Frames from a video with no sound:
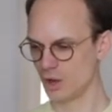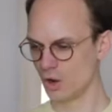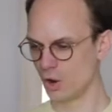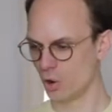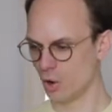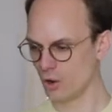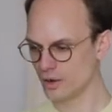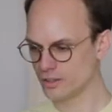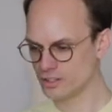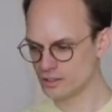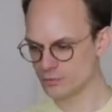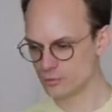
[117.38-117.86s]

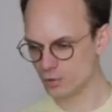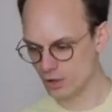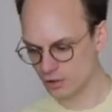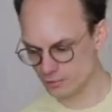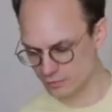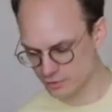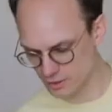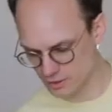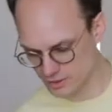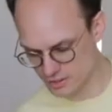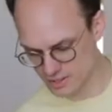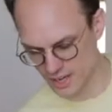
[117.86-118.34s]
Heute
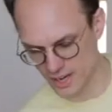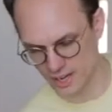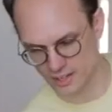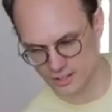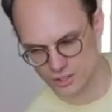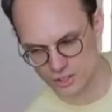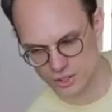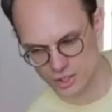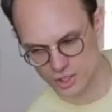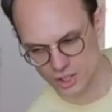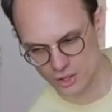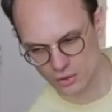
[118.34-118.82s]
wollen wir uns
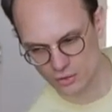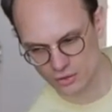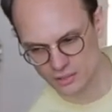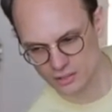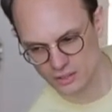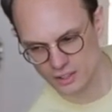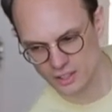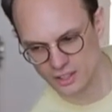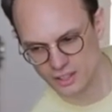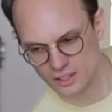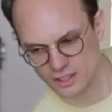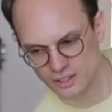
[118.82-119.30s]

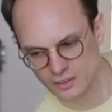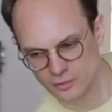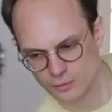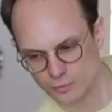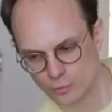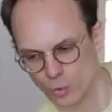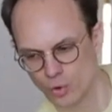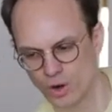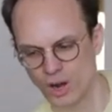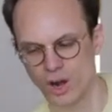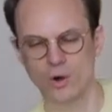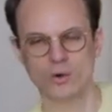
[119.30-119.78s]
anschauen,
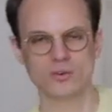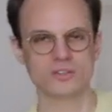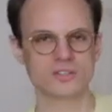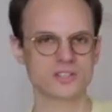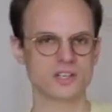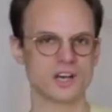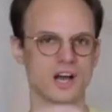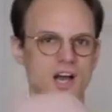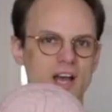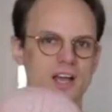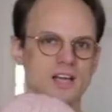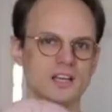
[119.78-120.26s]

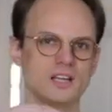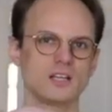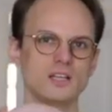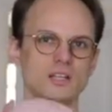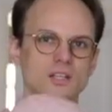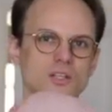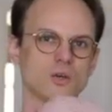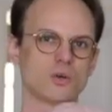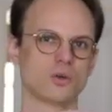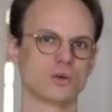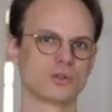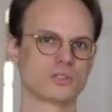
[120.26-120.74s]
woraus
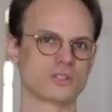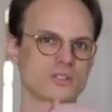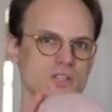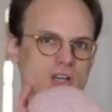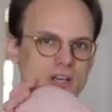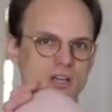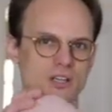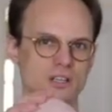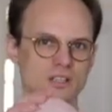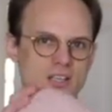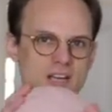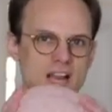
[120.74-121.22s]
eigentlich
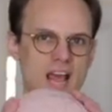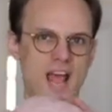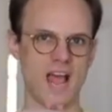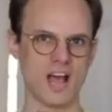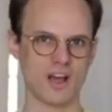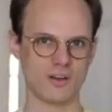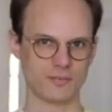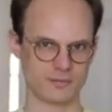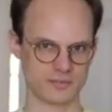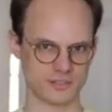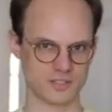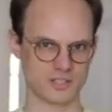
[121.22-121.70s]
unser
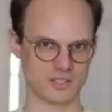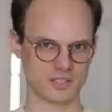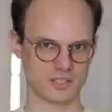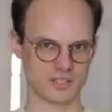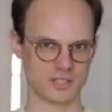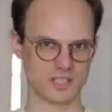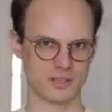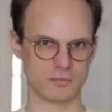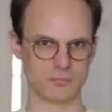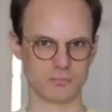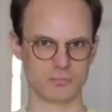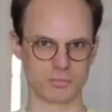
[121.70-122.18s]

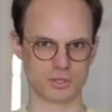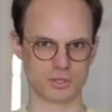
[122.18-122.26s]
Nervensystem